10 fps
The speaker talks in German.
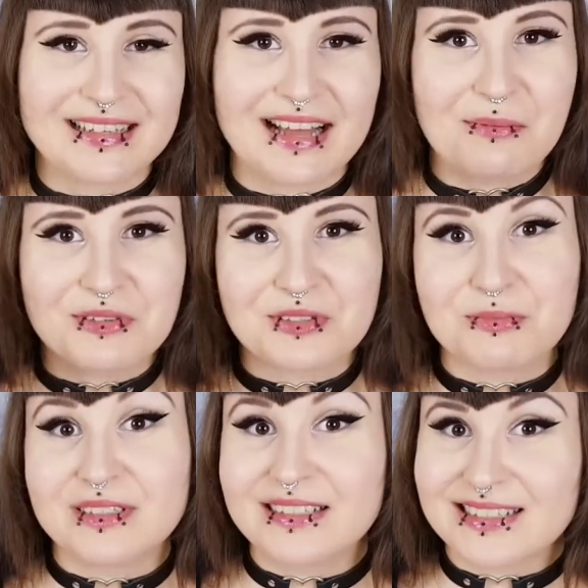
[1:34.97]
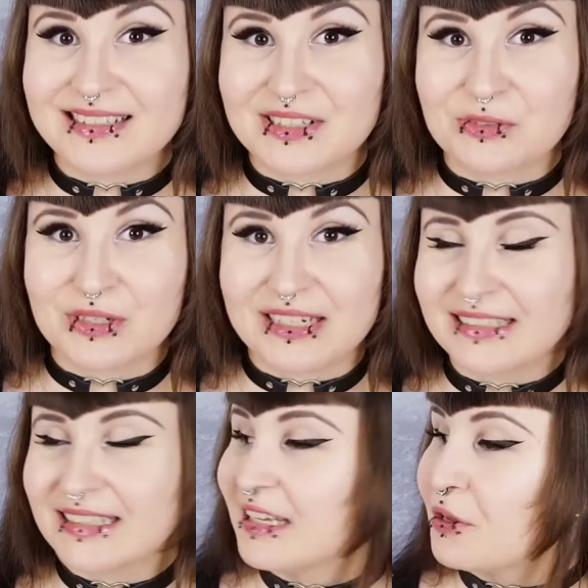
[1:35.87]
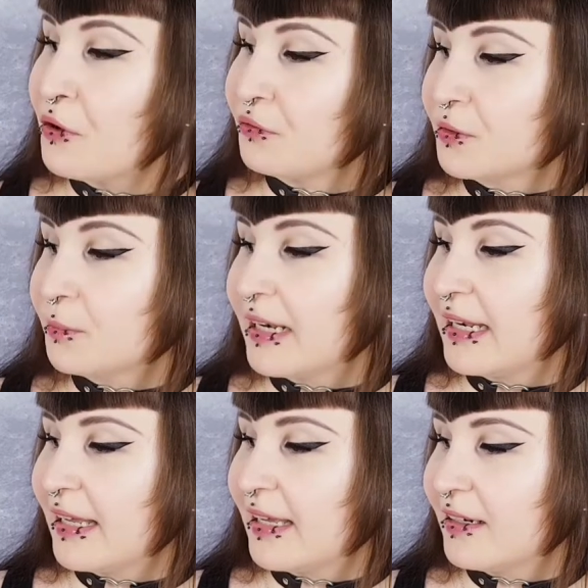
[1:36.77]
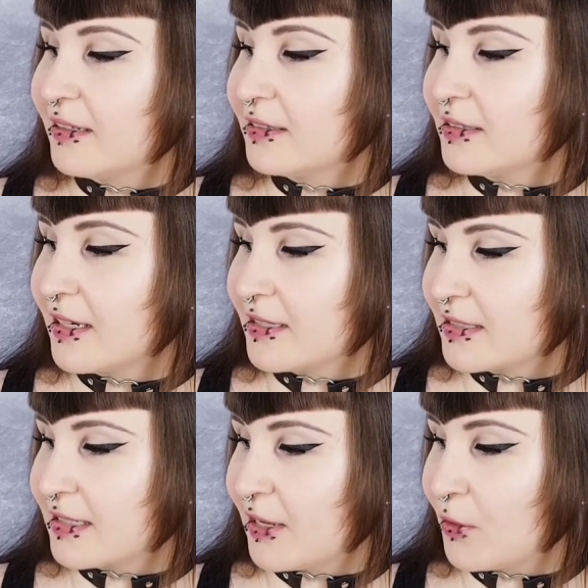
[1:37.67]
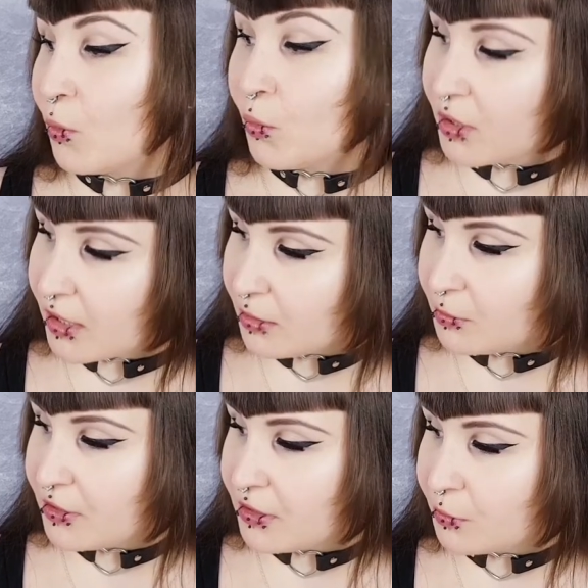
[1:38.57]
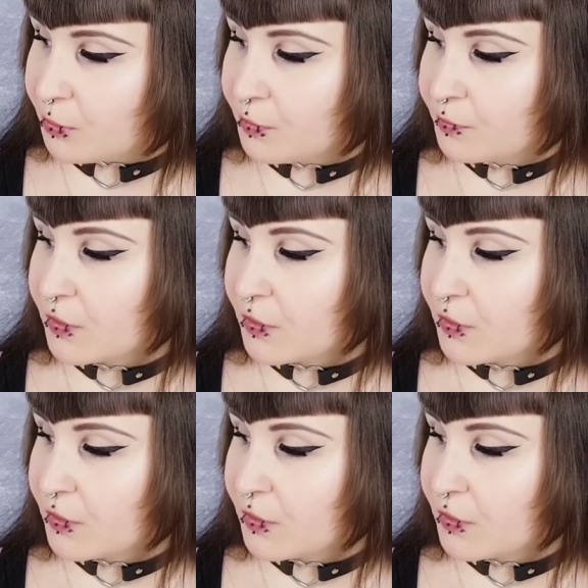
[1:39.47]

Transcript: habe ich mir dieses hier zugelegt von Balea, das Deo ohne Aluminium,